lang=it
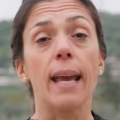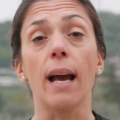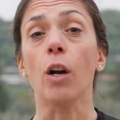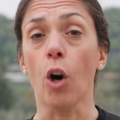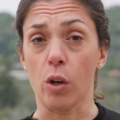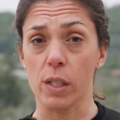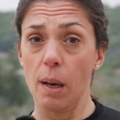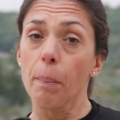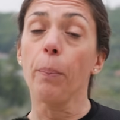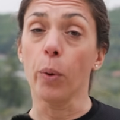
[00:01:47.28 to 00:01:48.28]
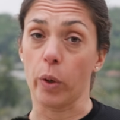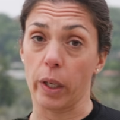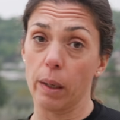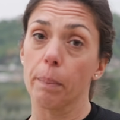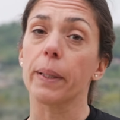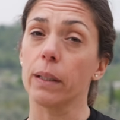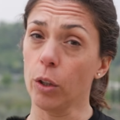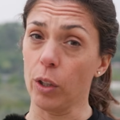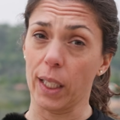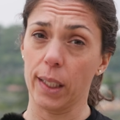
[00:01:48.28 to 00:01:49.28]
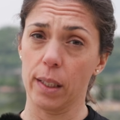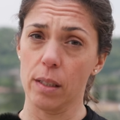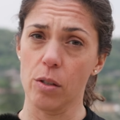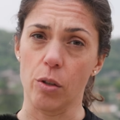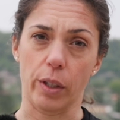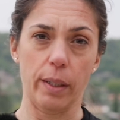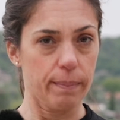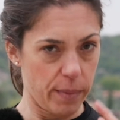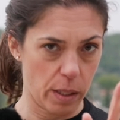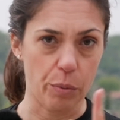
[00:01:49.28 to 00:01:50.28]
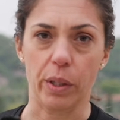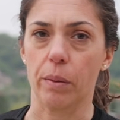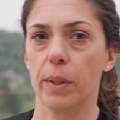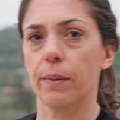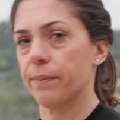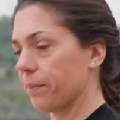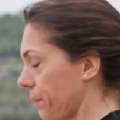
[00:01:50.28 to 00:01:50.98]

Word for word: e a cosa porre particolare attenzione. Seguitemi.